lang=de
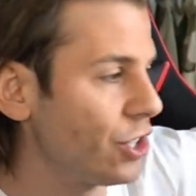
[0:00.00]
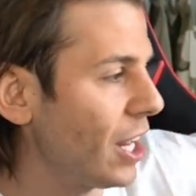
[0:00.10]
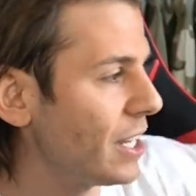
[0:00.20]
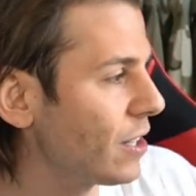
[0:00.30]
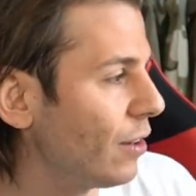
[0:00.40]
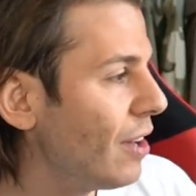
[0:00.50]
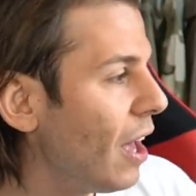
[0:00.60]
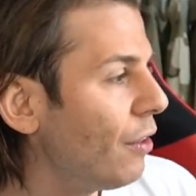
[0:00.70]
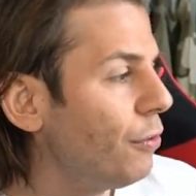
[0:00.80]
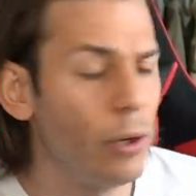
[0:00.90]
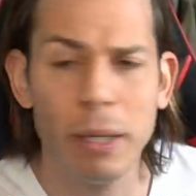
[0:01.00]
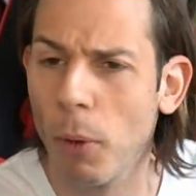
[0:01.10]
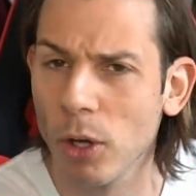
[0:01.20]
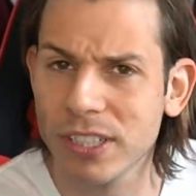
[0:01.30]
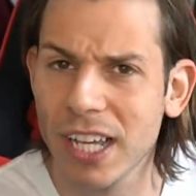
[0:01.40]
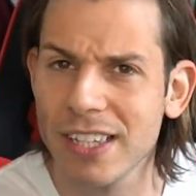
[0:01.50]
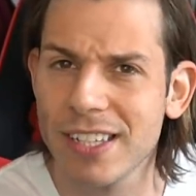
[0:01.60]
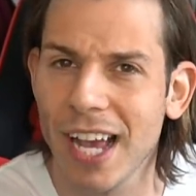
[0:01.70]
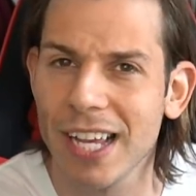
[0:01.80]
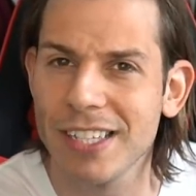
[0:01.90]
scheiß drauf, Three Muskets
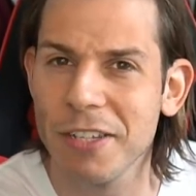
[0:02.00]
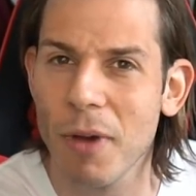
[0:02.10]
heißt die